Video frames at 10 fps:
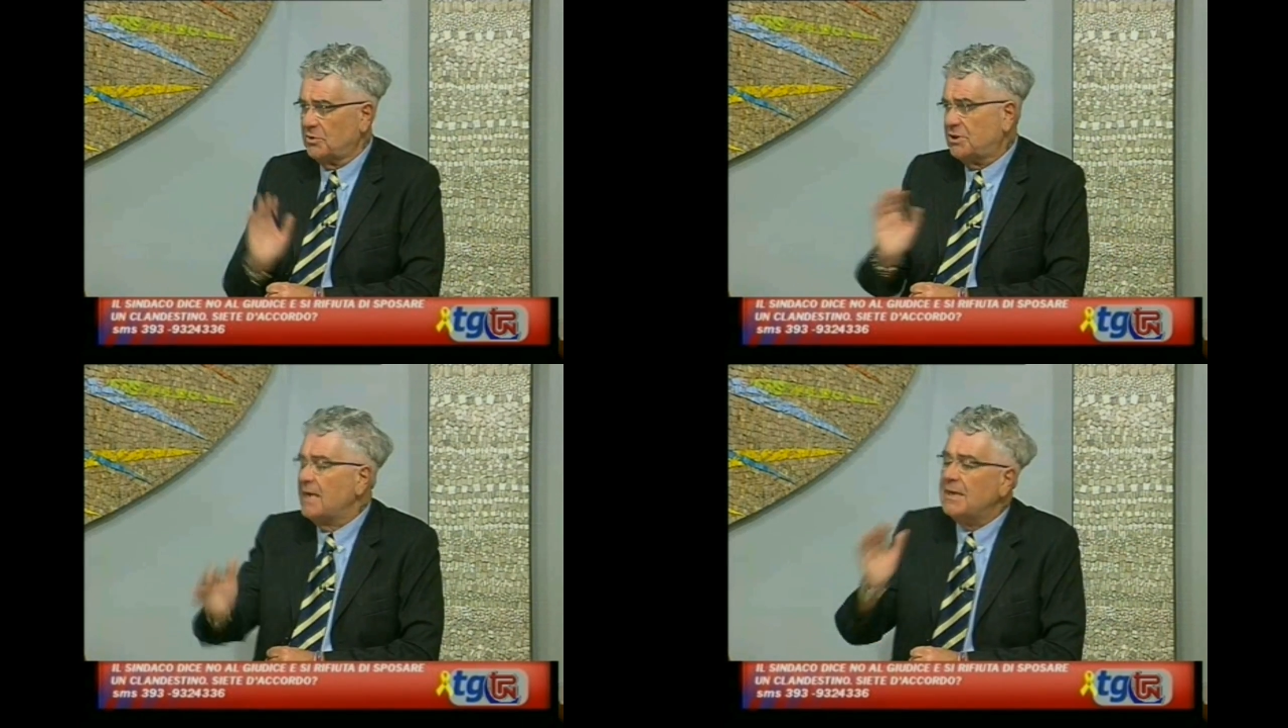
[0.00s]

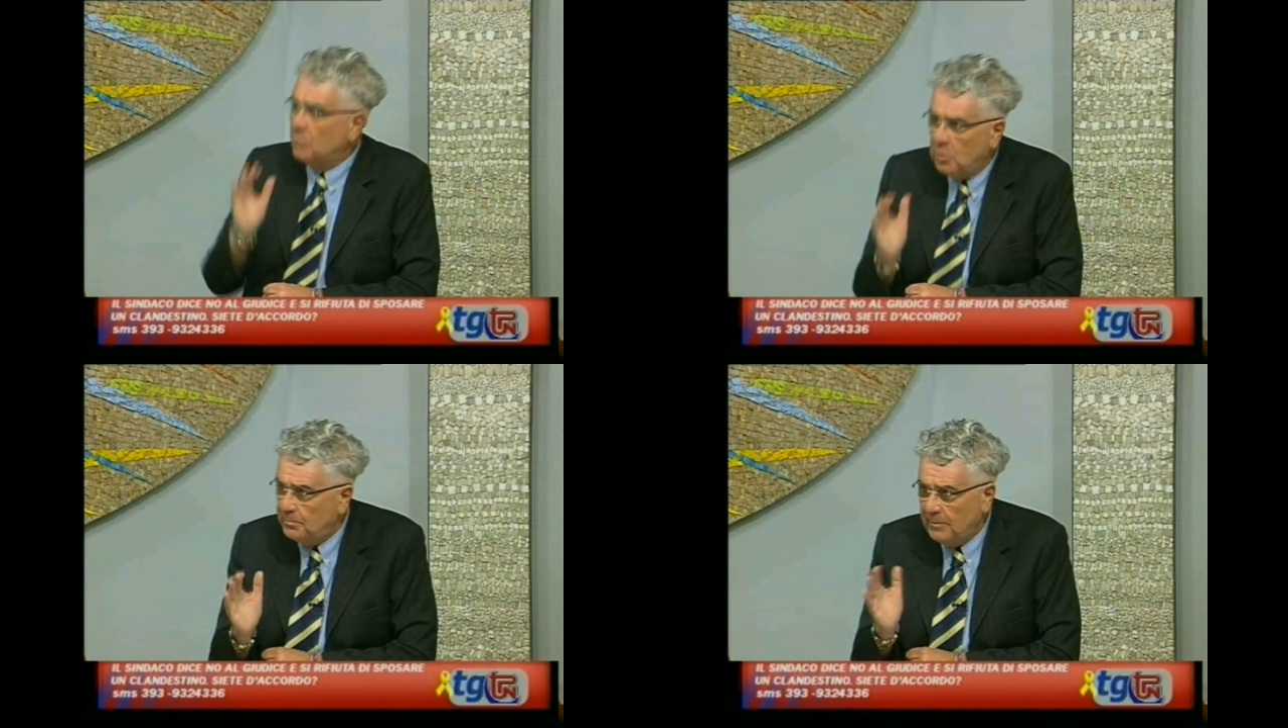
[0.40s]
Se
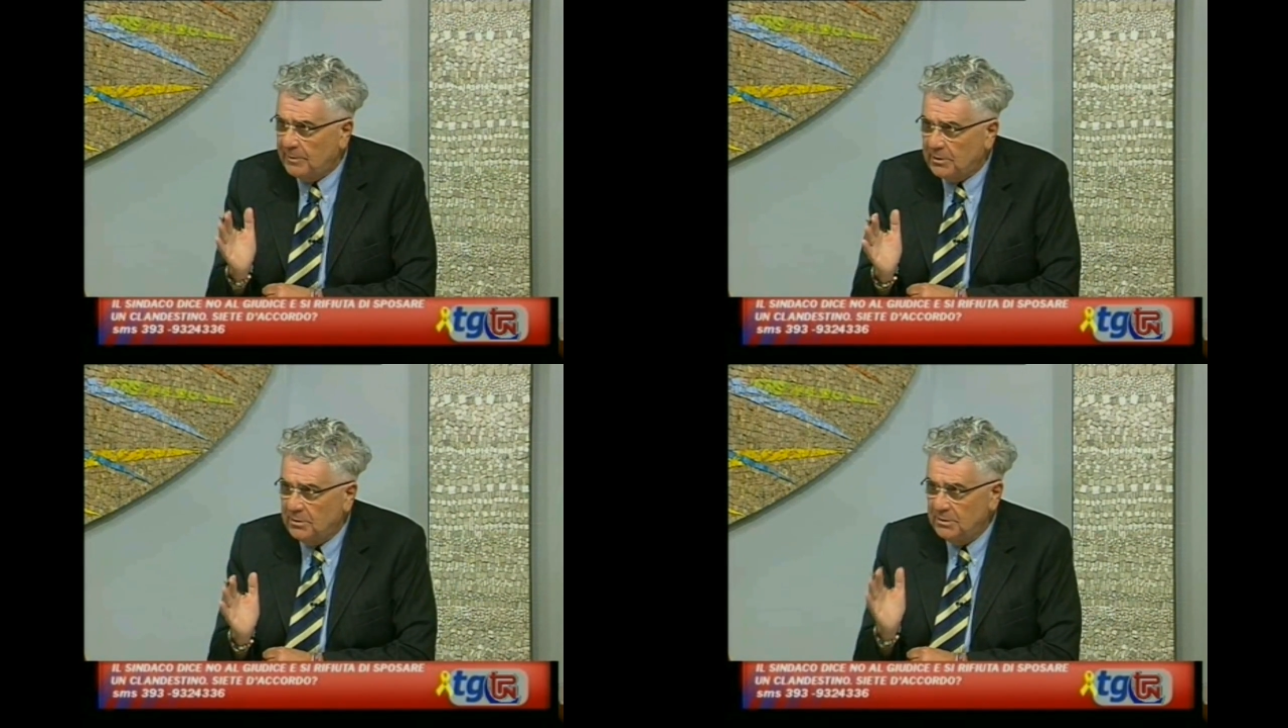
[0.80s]
l'Europa
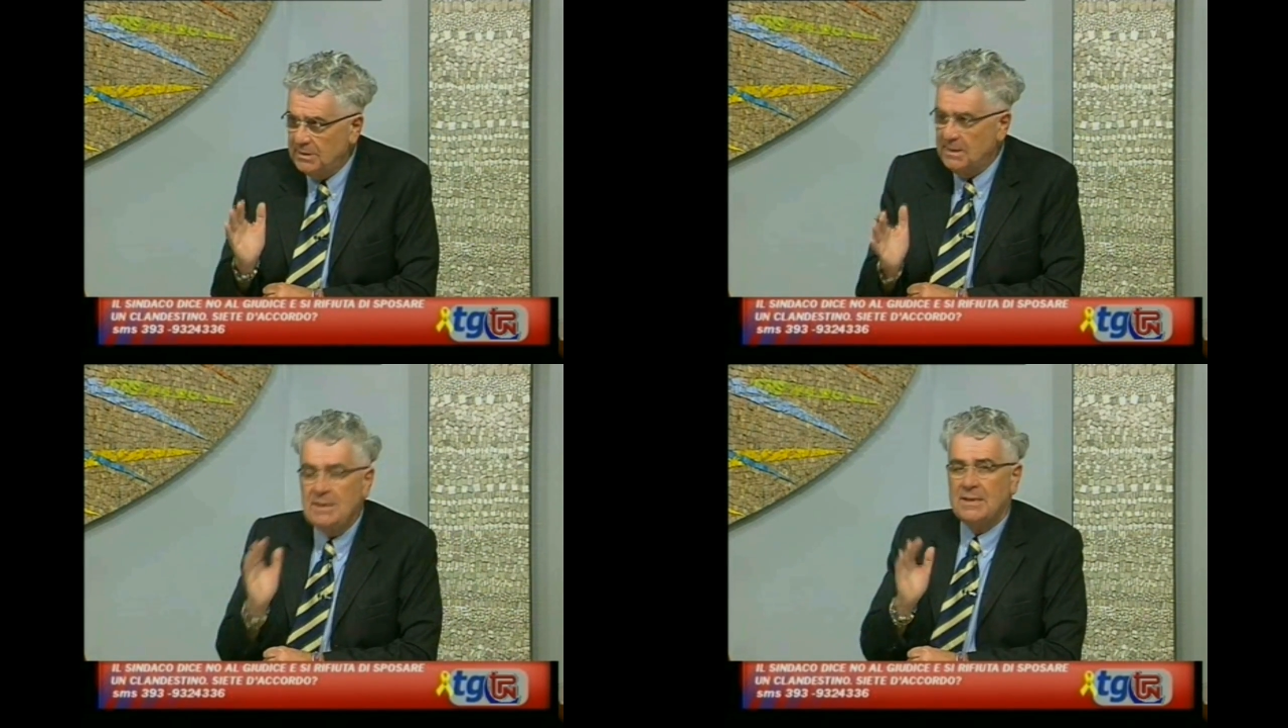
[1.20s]
però
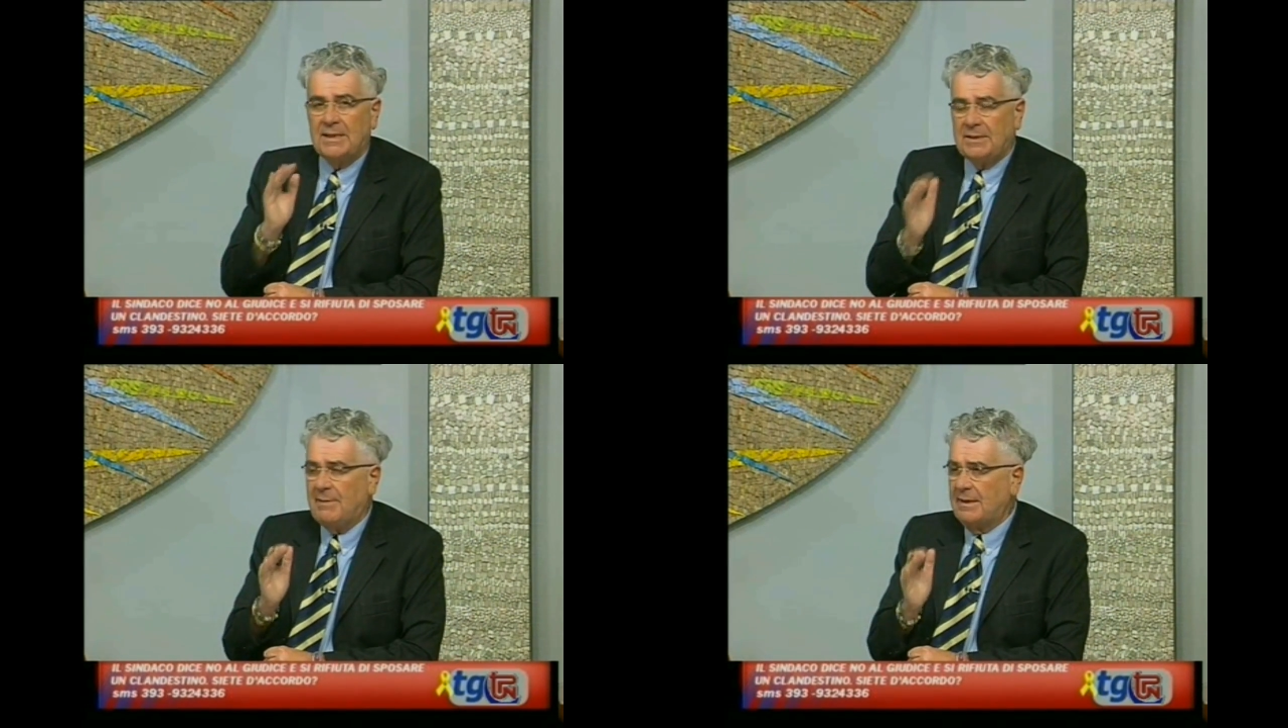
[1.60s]

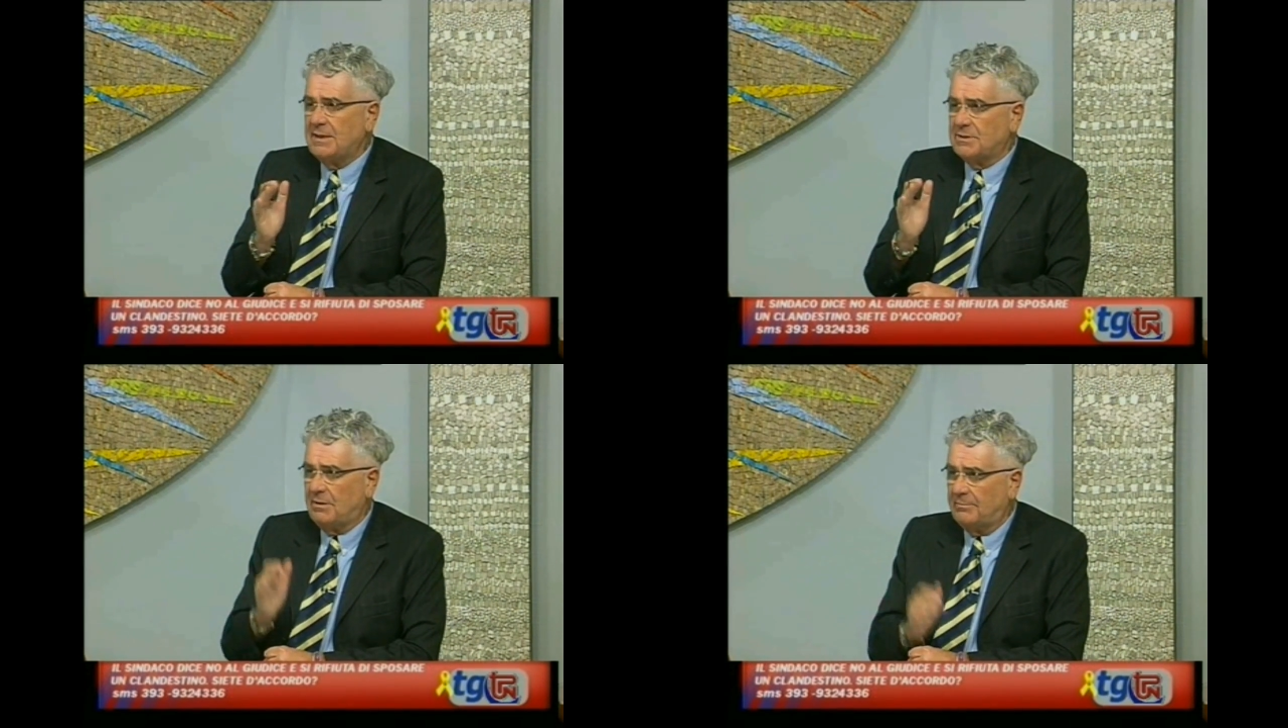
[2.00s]
rimane
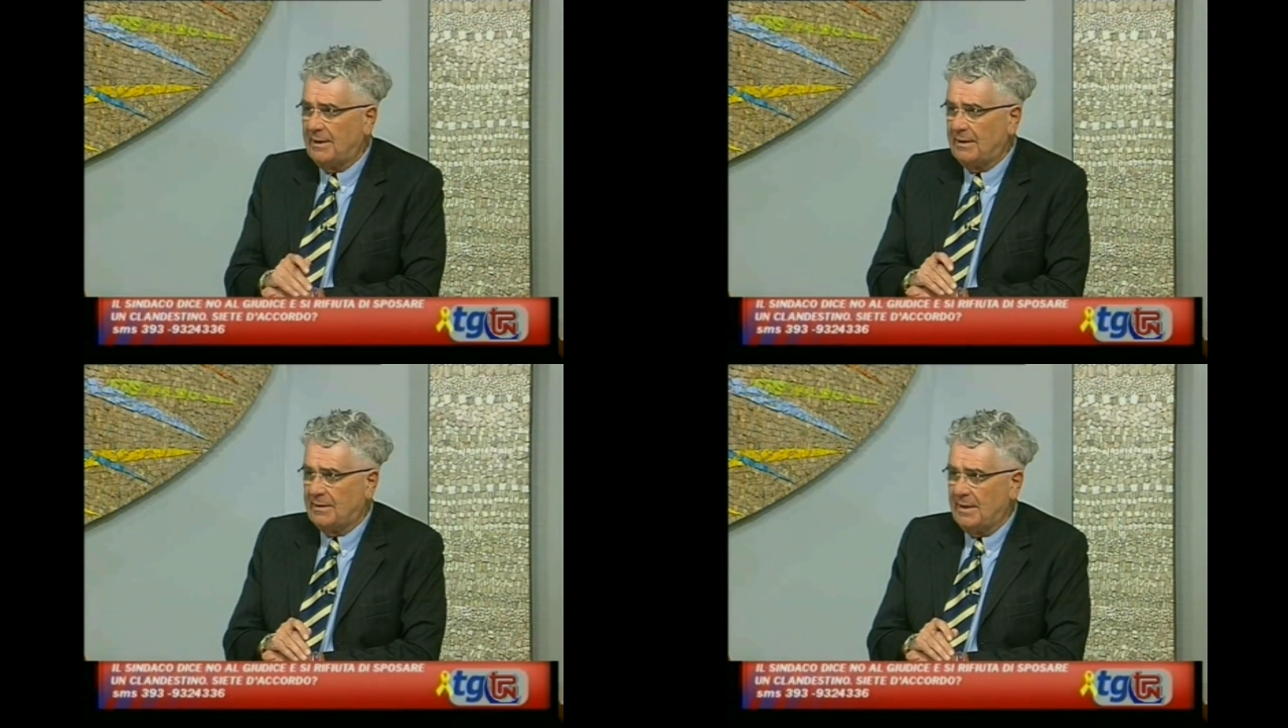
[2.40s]

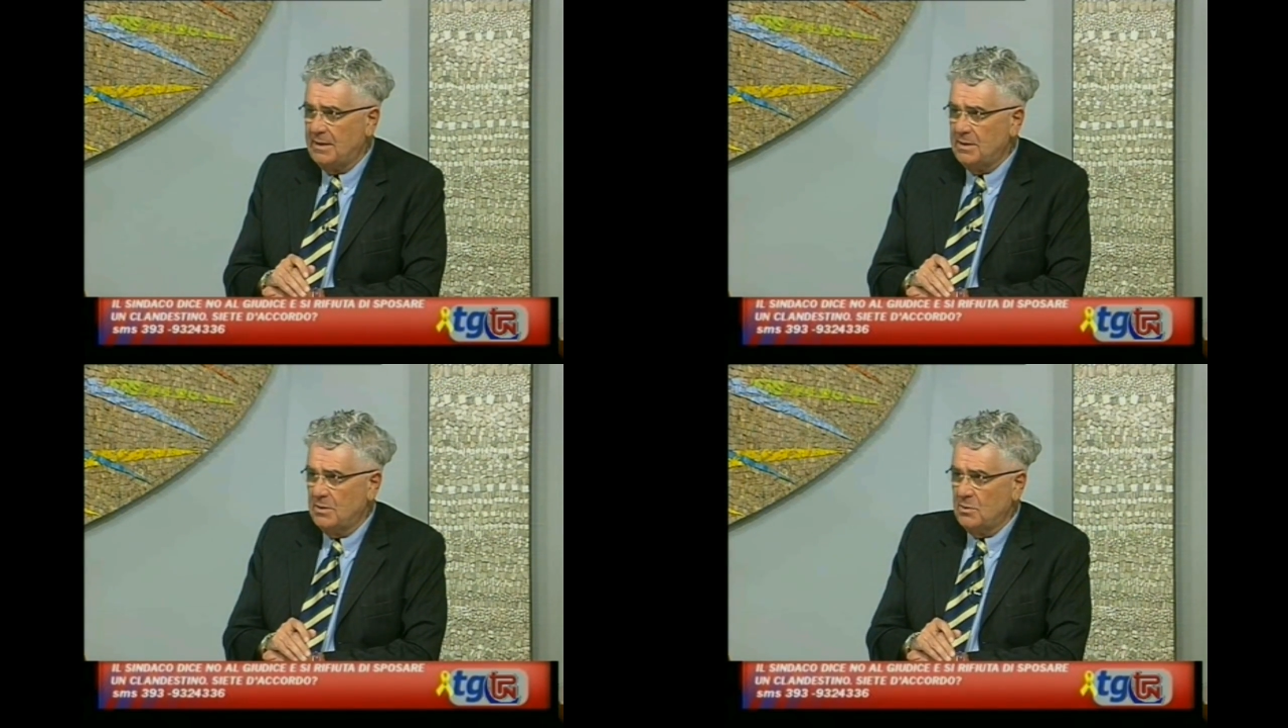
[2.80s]
solamente